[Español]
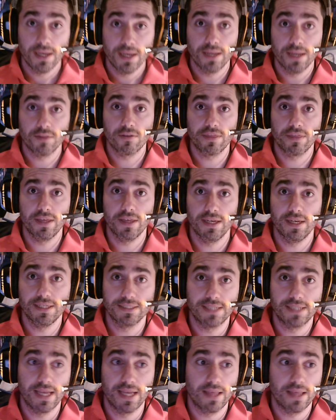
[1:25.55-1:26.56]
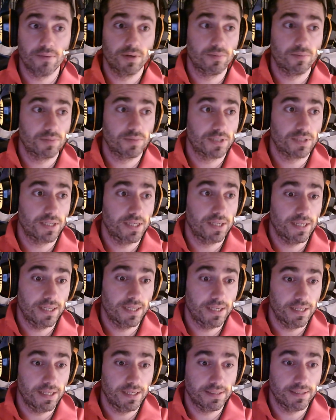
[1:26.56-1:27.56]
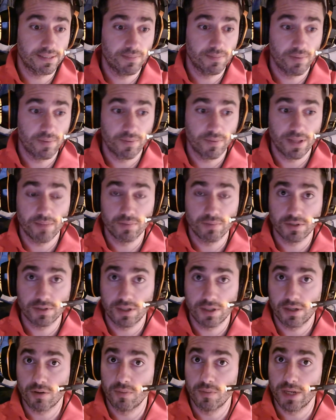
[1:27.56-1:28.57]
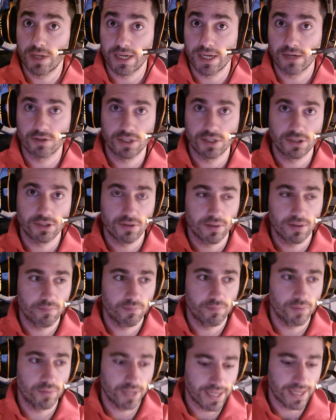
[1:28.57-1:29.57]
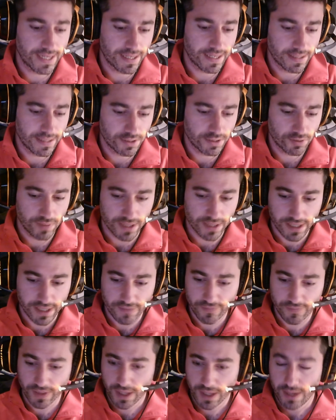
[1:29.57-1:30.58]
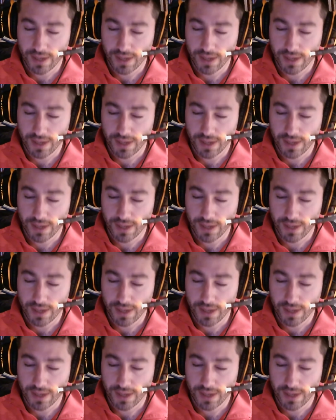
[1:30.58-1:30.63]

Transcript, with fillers: Entonces, nada, bueno, pues eh, simplemente pues eh, comunicaros eso, que voy a dejar de subir RAF.